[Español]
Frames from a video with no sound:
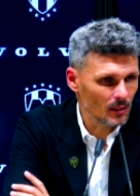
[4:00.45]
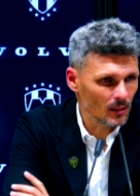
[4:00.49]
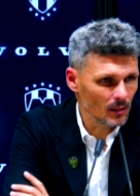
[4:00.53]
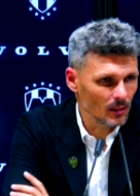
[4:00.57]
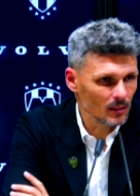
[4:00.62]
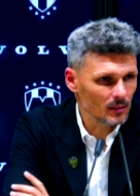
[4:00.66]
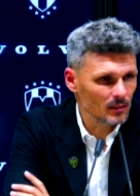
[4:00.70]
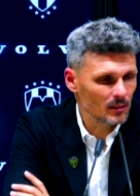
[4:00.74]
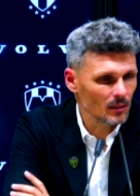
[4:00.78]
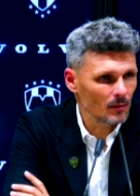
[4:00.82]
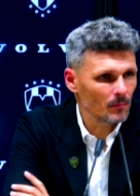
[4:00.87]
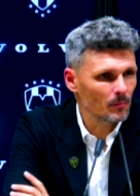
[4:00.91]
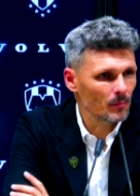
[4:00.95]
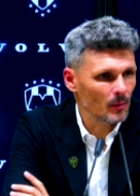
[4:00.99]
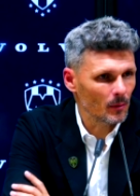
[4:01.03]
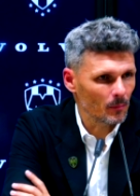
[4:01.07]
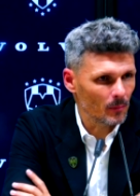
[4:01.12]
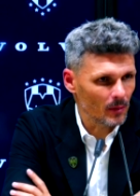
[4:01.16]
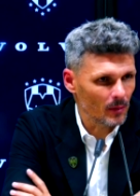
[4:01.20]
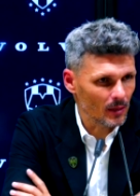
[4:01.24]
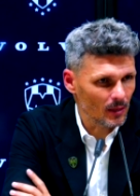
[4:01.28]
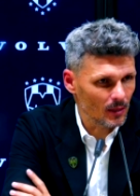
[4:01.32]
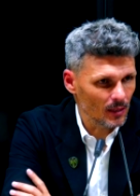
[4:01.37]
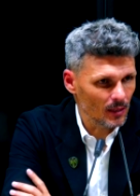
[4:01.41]
de ir siempre
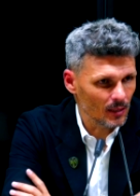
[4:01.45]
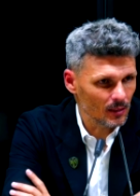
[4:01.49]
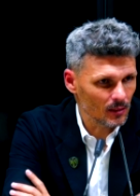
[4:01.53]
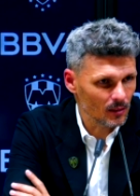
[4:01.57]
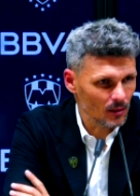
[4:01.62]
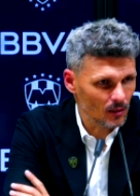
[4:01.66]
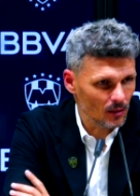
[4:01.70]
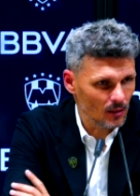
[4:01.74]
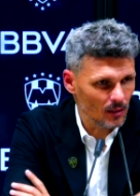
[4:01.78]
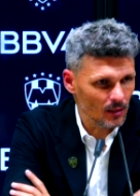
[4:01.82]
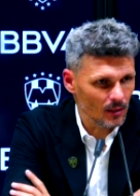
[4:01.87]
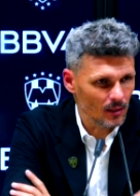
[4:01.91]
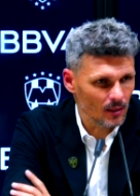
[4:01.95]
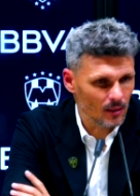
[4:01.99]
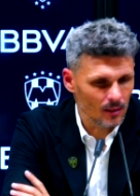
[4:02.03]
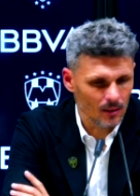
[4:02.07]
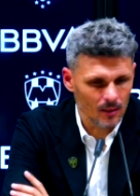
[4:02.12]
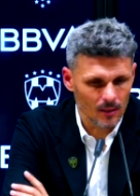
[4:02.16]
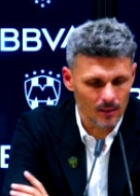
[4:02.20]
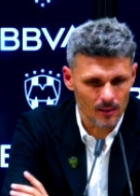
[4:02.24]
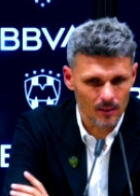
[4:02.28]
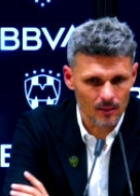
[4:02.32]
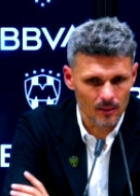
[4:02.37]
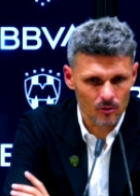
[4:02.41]
para adelante en, el eh,
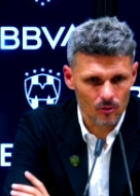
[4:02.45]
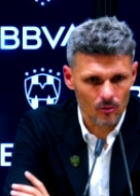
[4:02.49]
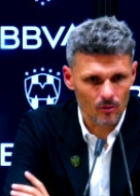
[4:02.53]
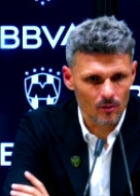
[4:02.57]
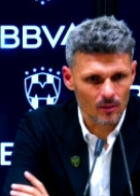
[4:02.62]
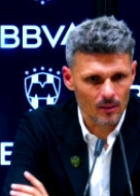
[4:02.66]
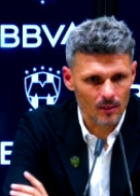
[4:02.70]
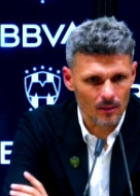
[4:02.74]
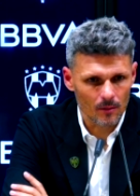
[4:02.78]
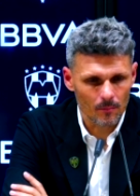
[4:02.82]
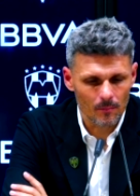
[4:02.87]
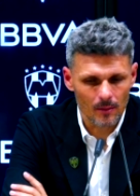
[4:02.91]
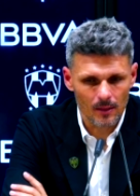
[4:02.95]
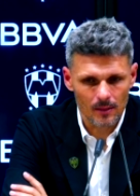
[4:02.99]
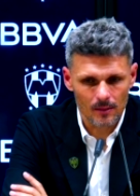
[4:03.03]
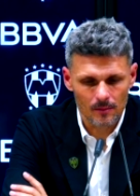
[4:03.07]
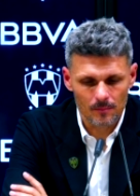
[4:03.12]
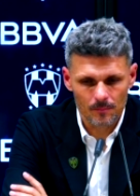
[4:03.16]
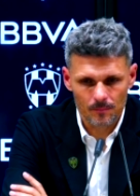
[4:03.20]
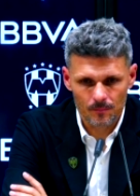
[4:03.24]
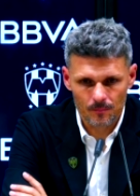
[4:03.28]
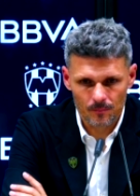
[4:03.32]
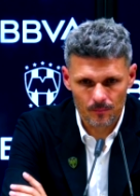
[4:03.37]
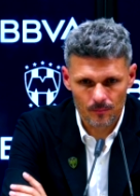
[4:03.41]
ingreso de
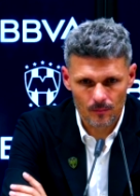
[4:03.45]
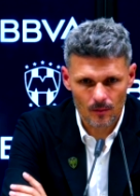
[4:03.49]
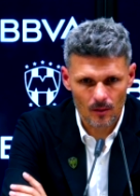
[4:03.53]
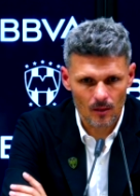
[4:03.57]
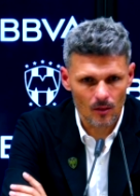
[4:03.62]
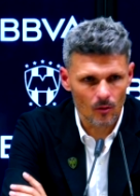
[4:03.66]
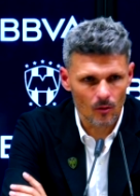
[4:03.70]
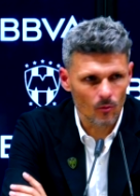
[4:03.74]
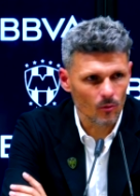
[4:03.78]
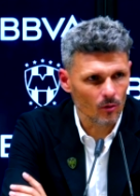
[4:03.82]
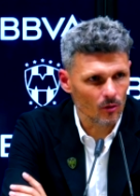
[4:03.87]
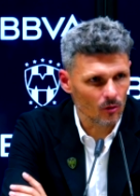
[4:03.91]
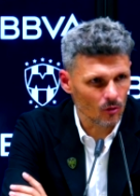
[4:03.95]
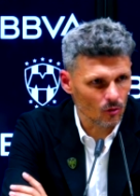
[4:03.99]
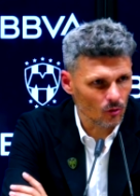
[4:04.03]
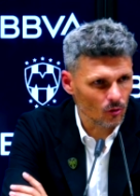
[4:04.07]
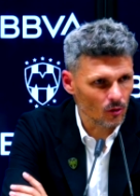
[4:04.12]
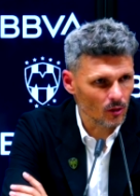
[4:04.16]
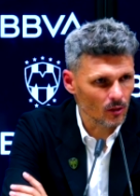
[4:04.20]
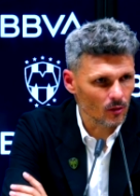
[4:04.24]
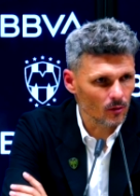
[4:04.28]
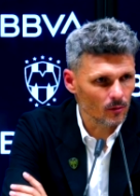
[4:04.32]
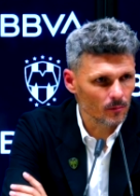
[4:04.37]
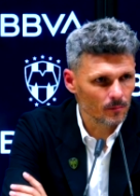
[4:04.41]
Germán y luego
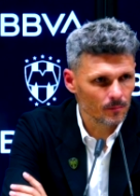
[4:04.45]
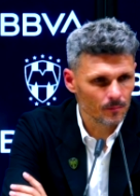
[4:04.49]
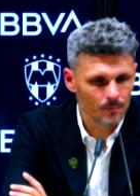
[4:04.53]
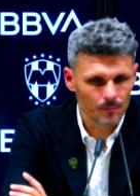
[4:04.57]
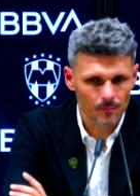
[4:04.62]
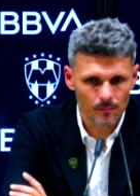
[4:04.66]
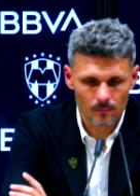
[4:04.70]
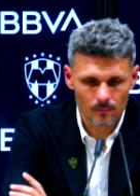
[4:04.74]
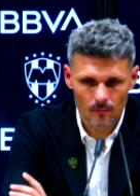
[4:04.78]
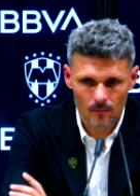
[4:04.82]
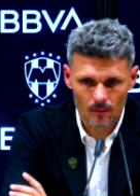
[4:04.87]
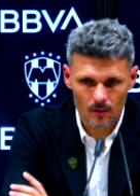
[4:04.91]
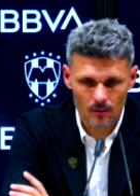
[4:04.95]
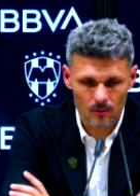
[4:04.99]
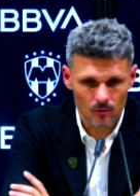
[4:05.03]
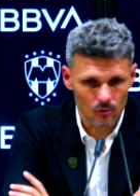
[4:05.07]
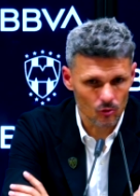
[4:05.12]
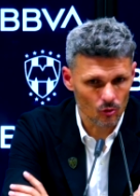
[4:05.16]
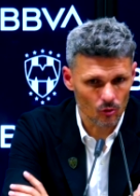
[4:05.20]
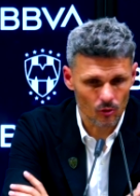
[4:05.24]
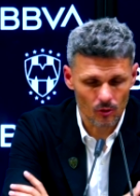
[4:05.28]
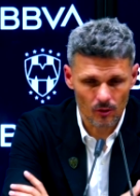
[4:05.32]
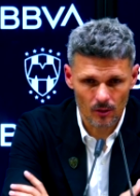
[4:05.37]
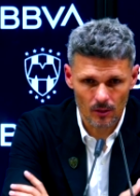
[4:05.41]
Rodrigo.
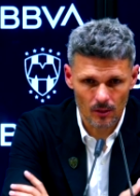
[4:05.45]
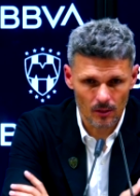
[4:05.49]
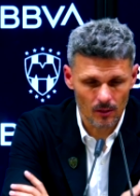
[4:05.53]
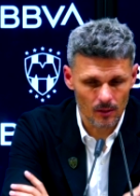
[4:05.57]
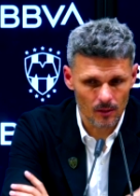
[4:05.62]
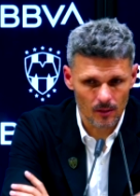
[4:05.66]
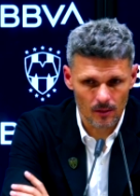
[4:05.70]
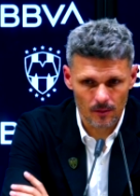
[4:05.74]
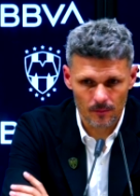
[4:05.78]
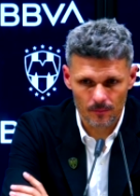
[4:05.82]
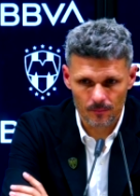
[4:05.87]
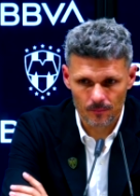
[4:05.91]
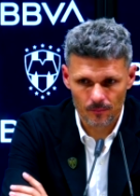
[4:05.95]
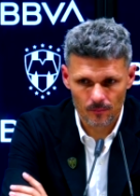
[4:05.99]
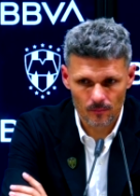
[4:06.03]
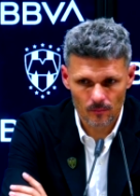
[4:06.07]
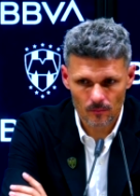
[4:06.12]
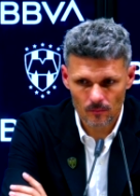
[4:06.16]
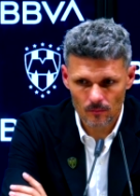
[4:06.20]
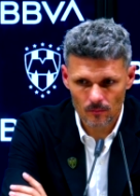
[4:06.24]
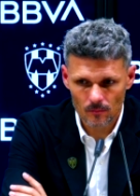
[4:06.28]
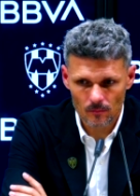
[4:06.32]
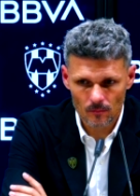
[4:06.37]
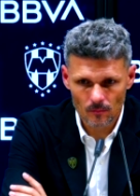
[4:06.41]
Jordi
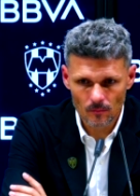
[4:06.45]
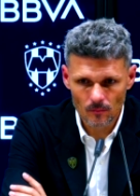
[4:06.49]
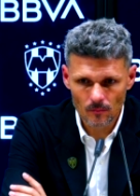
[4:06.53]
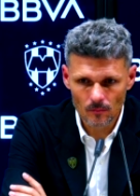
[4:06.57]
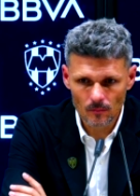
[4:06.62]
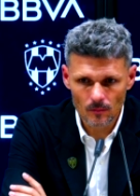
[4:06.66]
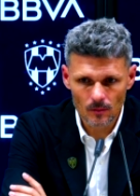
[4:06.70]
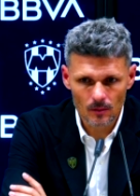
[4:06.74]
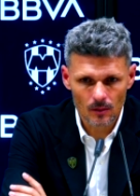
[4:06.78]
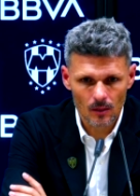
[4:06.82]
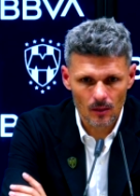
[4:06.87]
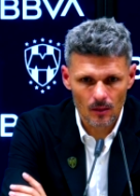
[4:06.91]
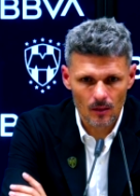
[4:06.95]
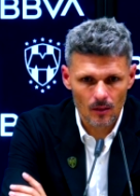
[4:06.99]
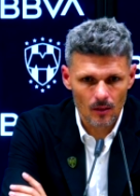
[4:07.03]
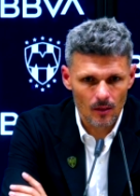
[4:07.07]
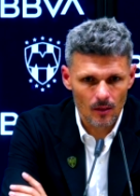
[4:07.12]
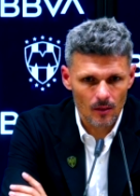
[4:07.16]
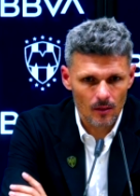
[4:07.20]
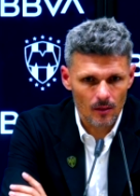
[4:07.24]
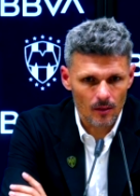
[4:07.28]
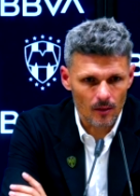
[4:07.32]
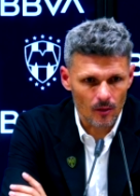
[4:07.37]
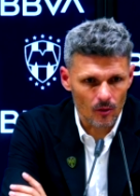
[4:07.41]

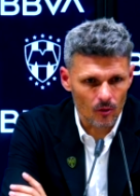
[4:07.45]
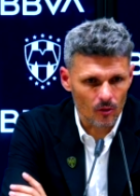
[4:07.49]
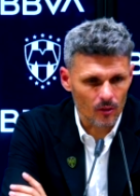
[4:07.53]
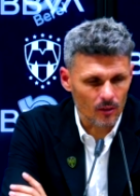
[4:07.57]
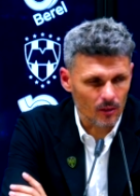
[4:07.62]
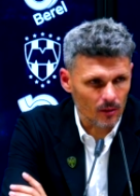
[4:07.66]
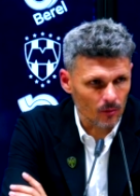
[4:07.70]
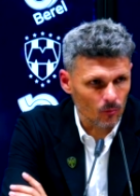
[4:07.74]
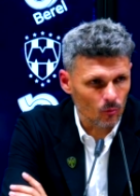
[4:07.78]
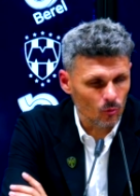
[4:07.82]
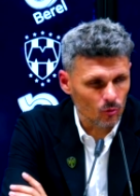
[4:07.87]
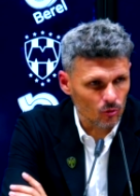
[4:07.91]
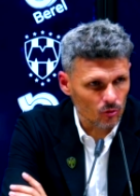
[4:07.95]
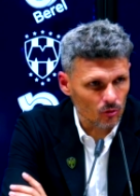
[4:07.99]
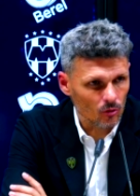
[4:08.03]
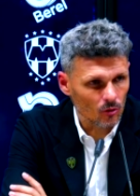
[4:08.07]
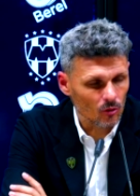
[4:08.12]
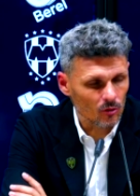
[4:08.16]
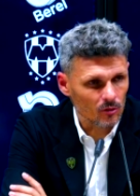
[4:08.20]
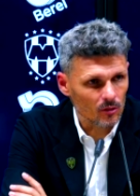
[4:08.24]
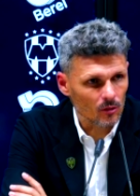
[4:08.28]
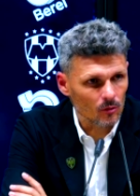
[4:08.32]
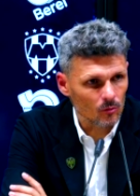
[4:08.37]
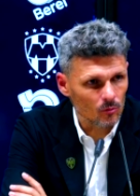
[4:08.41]
creo que
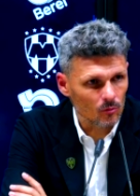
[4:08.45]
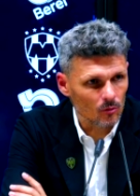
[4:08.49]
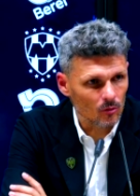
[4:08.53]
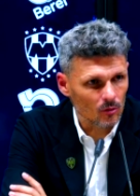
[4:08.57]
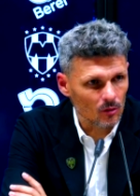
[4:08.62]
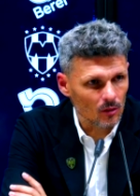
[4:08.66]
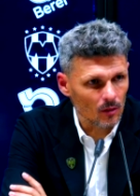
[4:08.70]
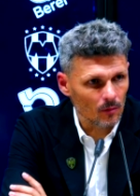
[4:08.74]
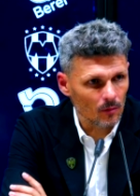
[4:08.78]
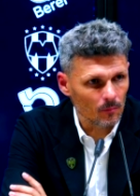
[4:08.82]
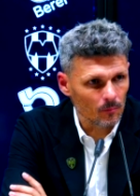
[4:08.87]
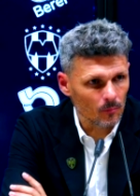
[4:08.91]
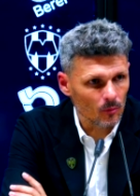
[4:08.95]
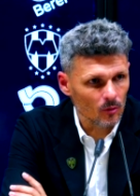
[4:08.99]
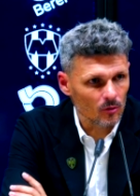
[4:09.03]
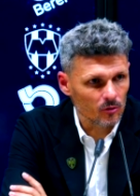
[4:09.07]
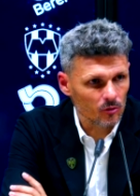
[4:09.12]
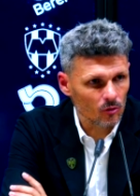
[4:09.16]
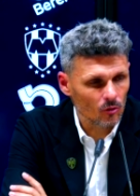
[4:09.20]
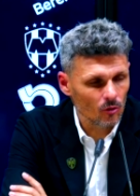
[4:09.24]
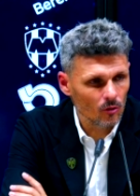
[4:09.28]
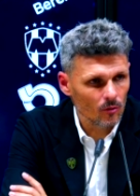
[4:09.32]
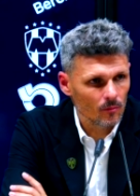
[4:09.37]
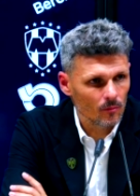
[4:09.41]
revolucionó el segundo tiempo el
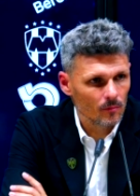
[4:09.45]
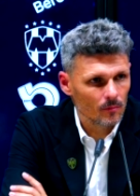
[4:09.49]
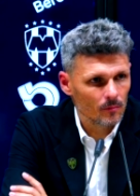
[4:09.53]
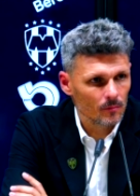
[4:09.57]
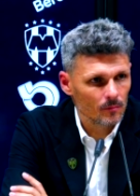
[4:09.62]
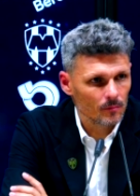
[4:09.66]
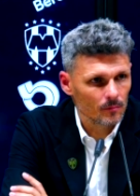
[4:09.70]
solo.